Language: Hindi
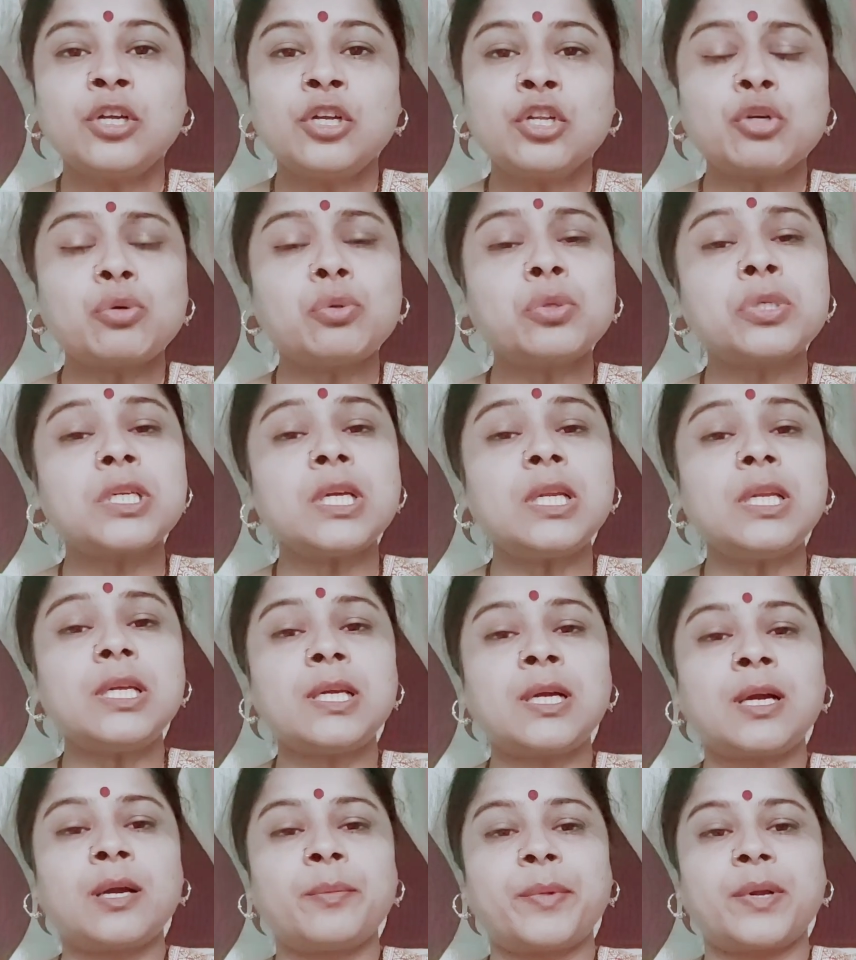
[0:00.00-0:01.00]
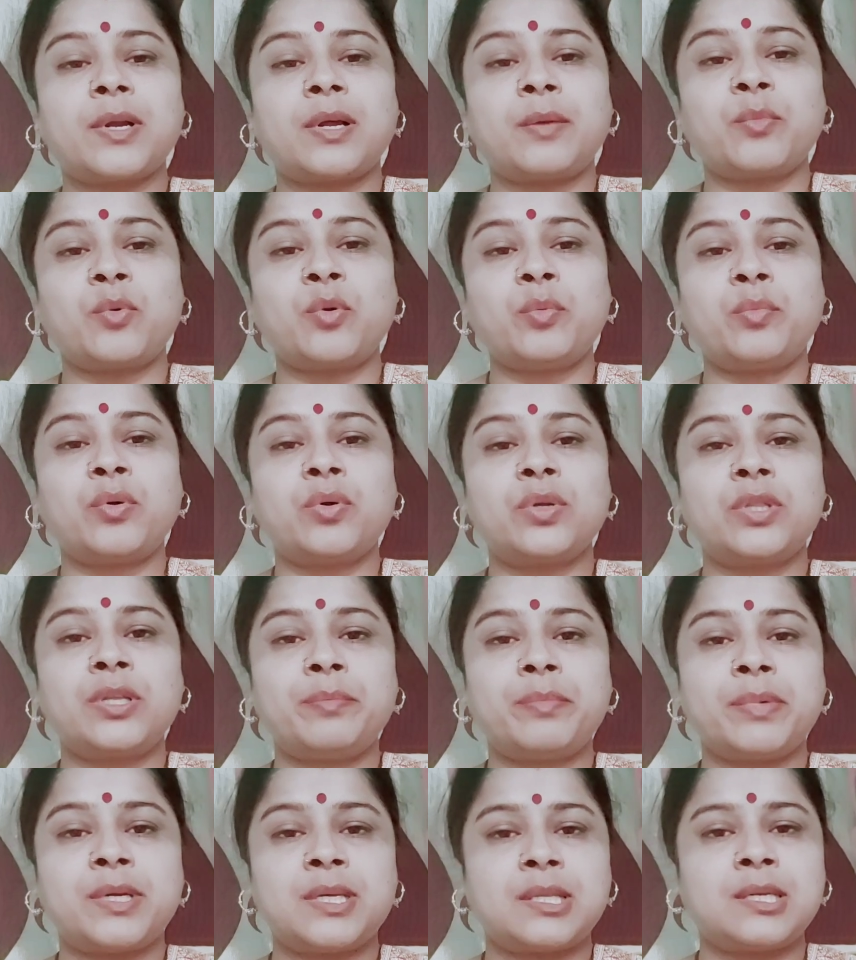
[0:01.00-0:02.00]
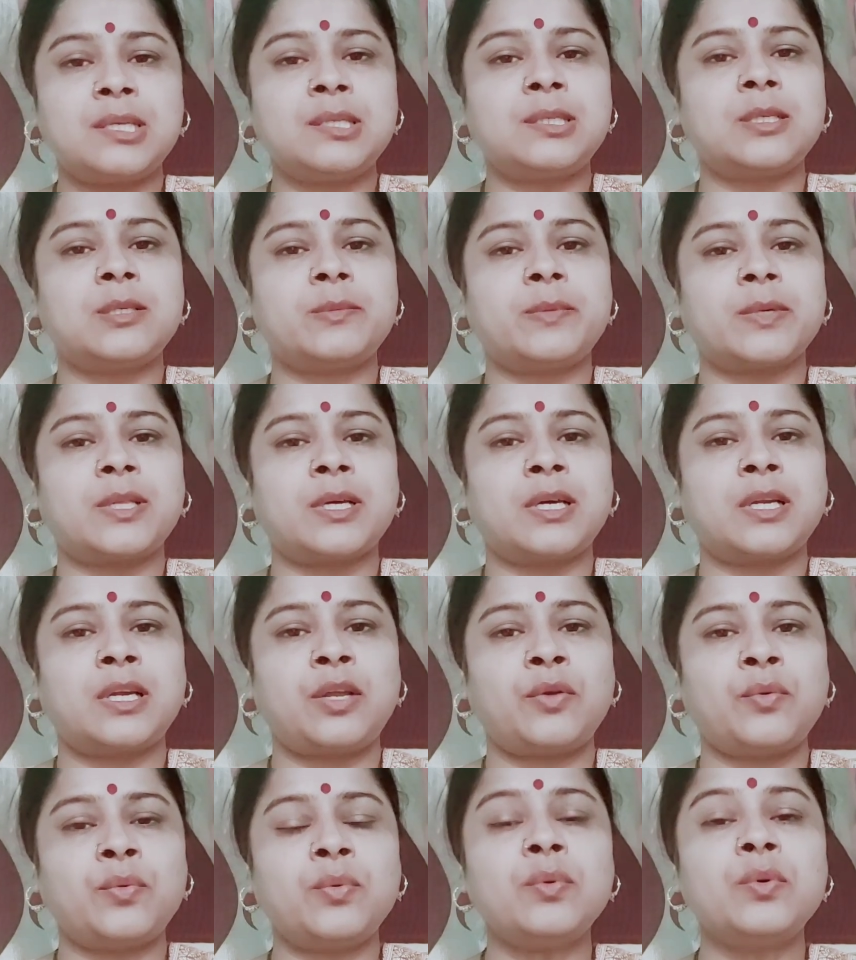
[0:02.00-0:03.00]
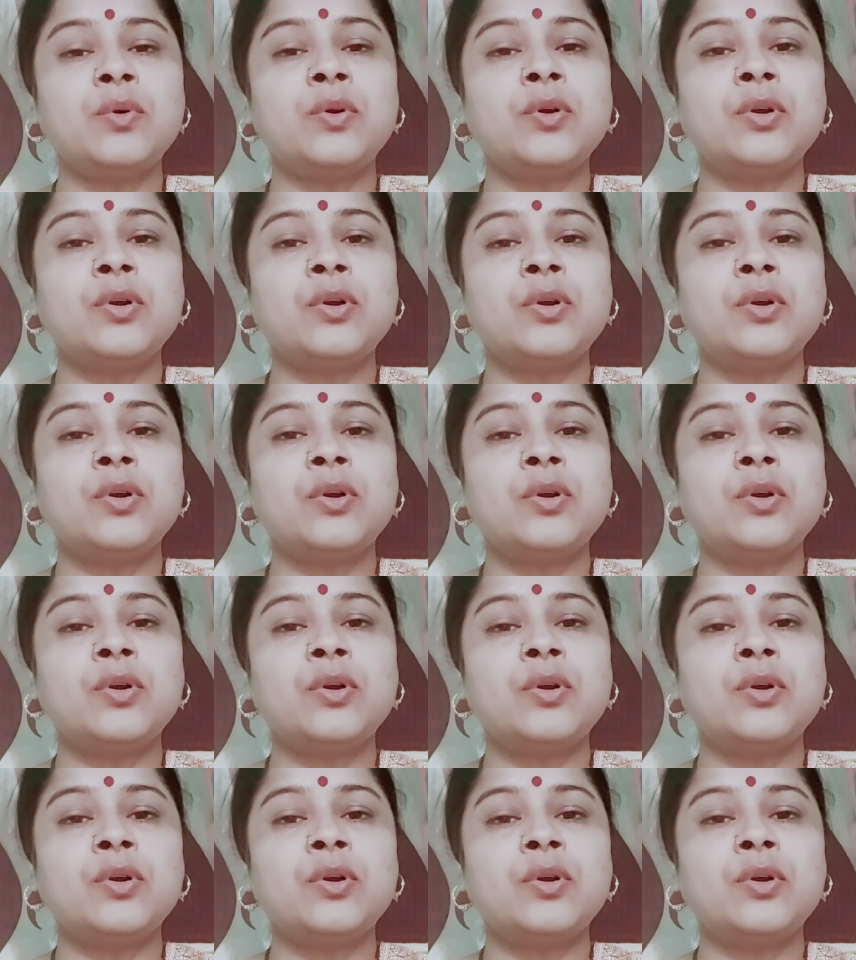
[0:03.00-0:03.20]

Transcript: तो उसके लिए यहाँ पर आपको बहुत ही बेहतरीन चीज़ बता रही हूँ